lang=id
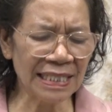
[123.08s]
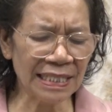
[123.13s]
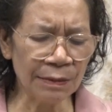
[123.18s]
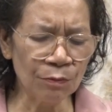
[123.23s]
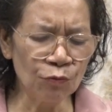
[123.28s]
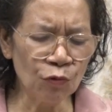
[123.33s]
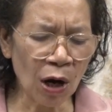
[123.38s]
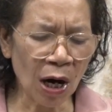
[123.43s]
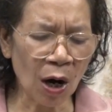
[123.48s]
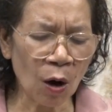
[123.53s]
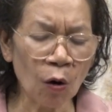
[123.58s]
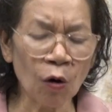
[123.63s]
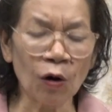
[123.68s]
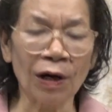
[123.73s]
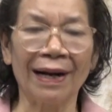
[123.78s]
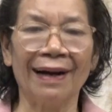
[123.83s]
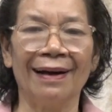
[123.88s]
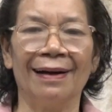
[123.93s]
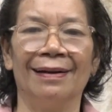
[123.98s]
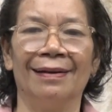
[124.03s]
semua
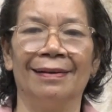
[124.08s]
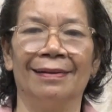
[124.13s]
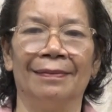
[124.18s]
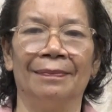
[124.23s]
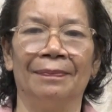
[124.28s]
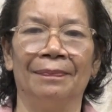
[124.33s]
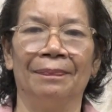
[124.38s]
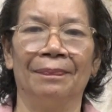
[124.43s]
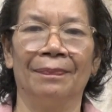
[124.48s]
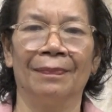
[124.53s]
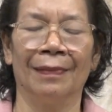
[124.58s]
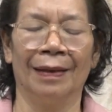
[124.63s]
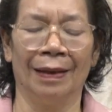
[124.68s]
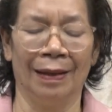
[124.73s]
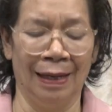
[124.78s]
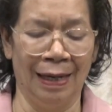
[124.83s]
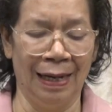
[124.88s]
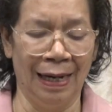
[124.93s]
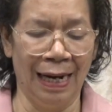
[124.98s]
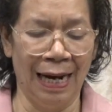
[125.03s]
orang
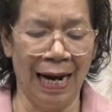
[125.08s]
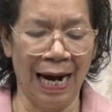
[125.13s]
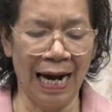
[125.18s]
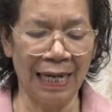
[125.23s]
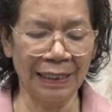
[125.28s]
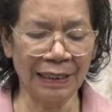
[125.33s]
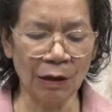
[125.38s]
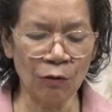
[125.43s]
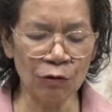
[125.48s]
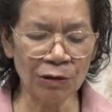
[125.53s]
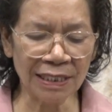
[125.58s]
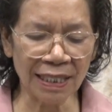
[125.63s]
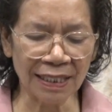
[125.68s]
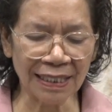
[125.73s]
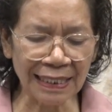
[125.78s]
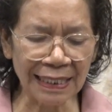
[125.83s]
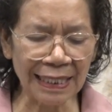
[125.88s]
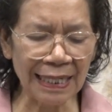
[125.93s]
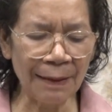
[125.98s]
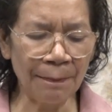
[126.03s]
atau
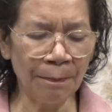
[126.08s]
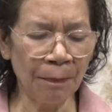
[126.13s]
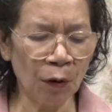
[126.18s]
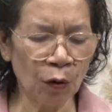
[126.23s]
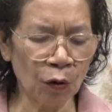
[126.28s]
setiap